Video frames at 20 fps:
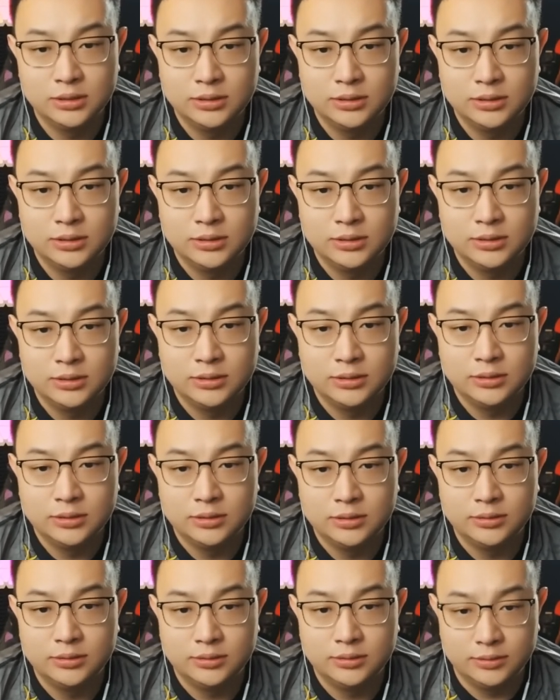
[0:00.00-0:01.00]
是不是？是
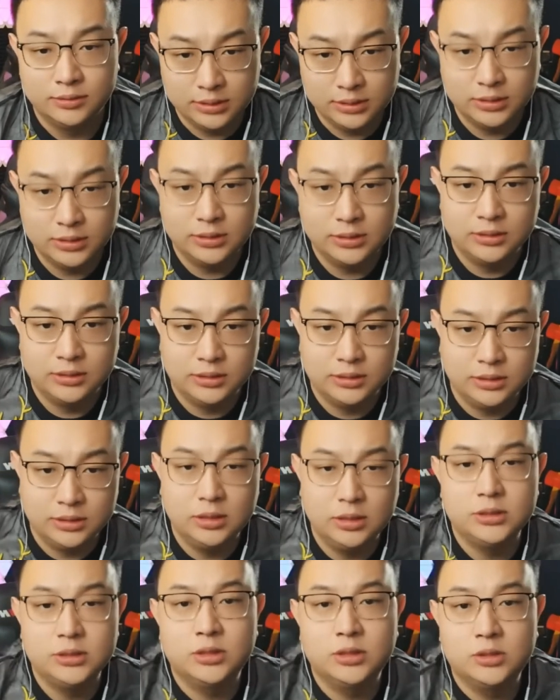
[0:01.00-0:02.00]
嗯，你
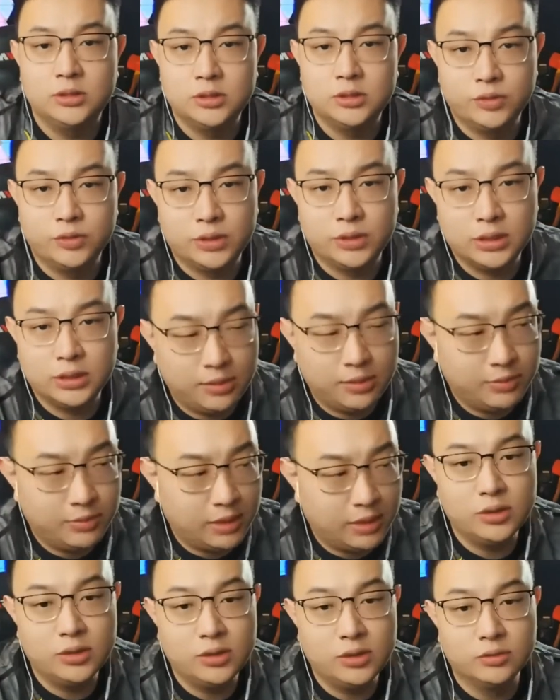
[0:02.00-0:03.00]
要你要是觉得他们
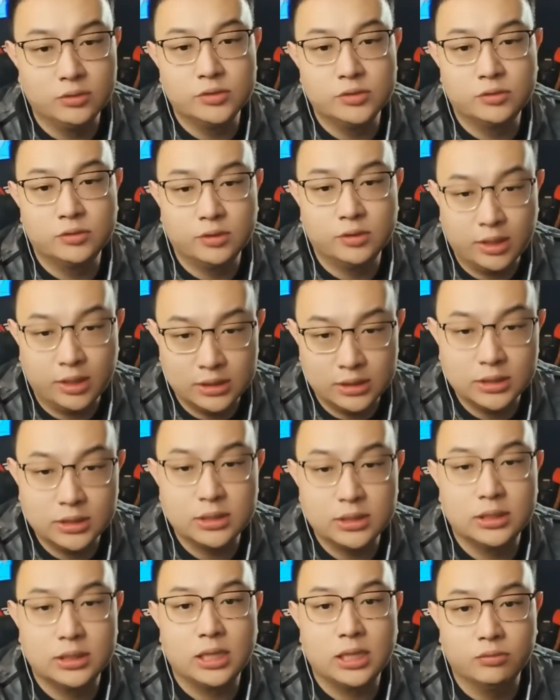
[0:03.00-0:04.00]
还还有救的话，你他
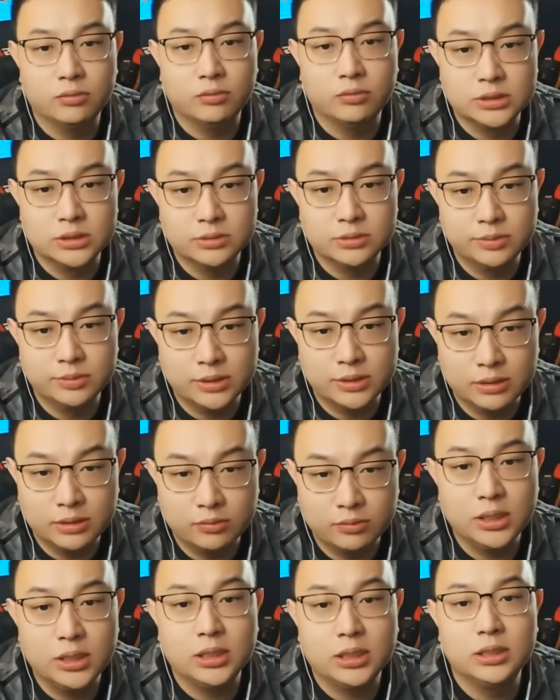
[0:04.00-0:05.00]
来看我直播，
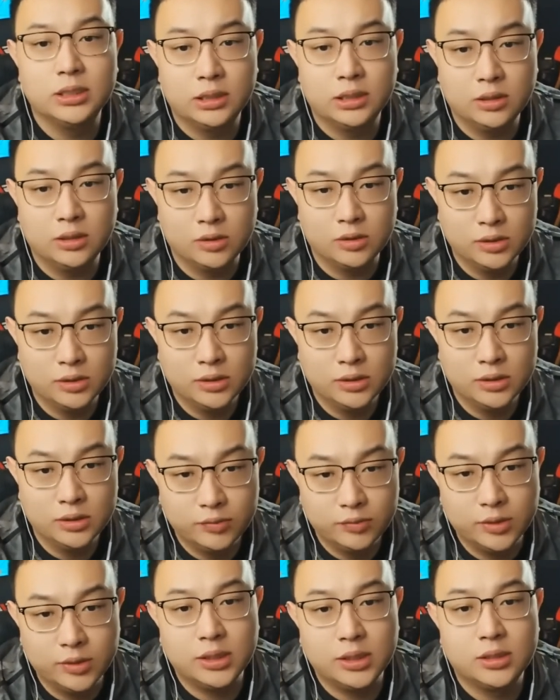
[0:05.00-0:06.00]
我可以跟他唠，
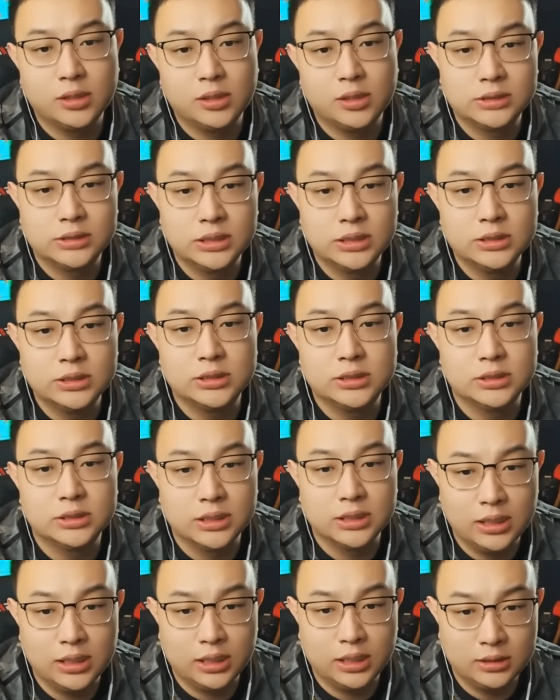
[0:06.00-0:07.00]
我可以告诉他真实
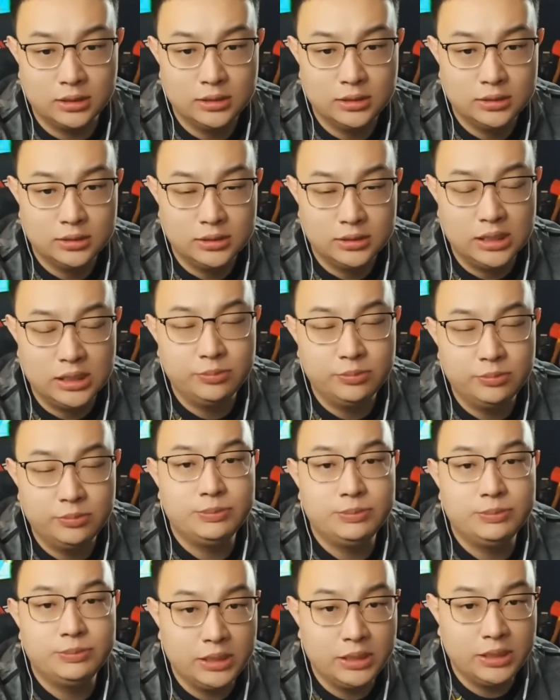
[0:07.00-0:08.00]
啥样。也
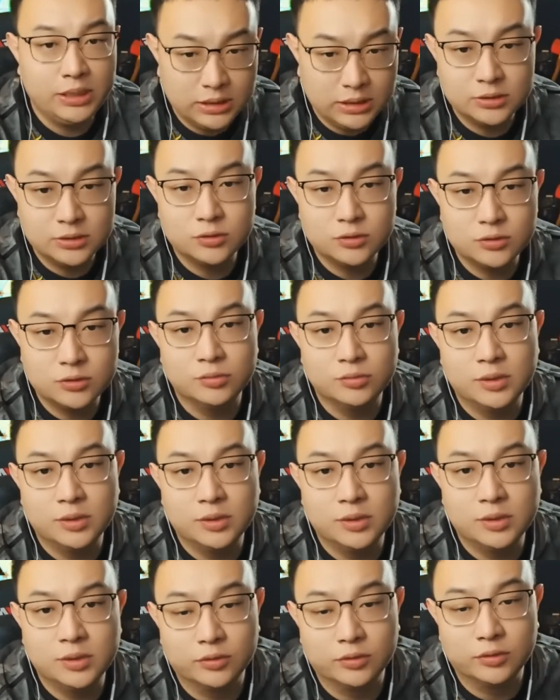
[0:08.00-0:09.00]
别别一直就说不
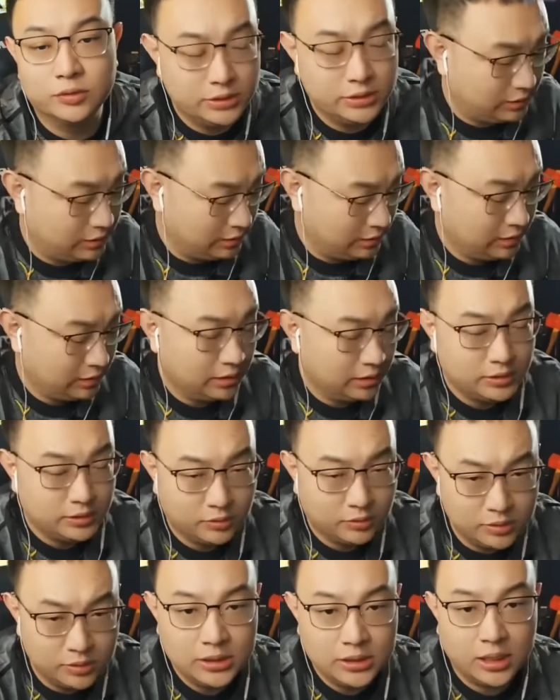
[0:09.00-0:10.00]
好，有一些
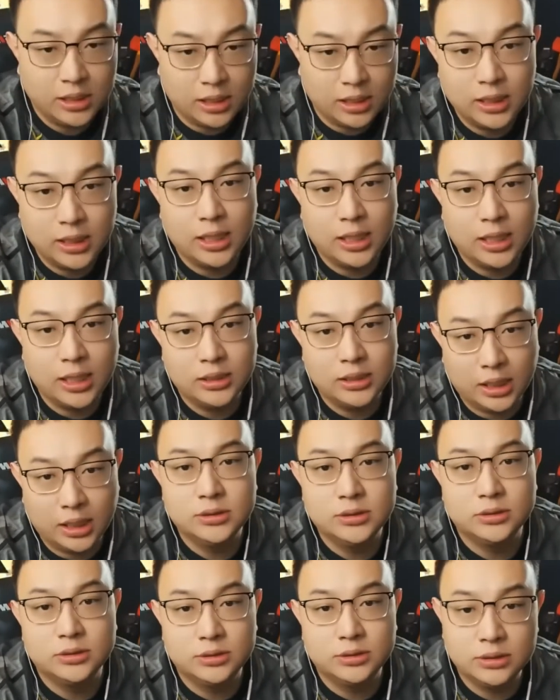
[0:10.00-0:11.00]
有一些行业还还
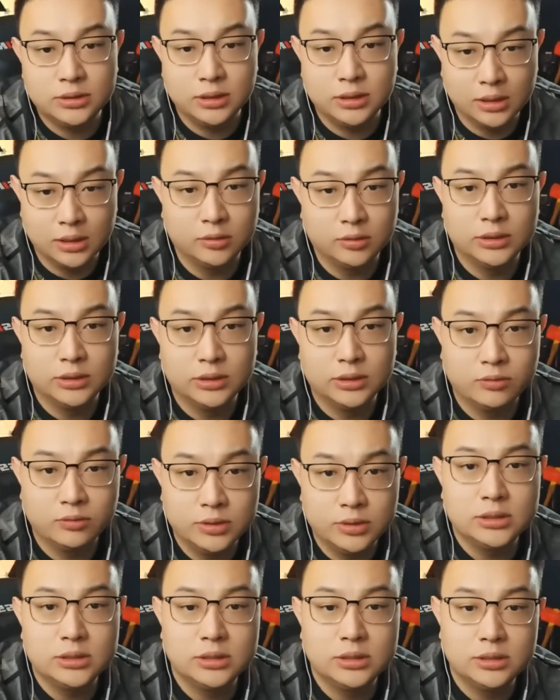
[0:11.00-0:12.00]
是挺好的，
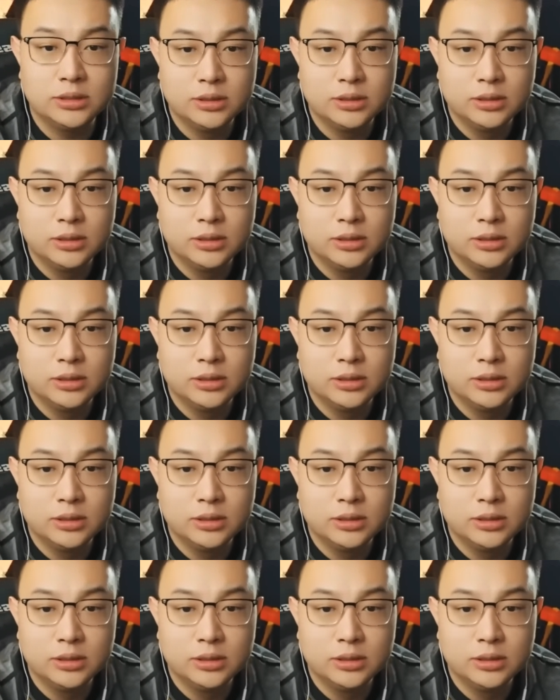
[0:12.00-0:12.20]
关键是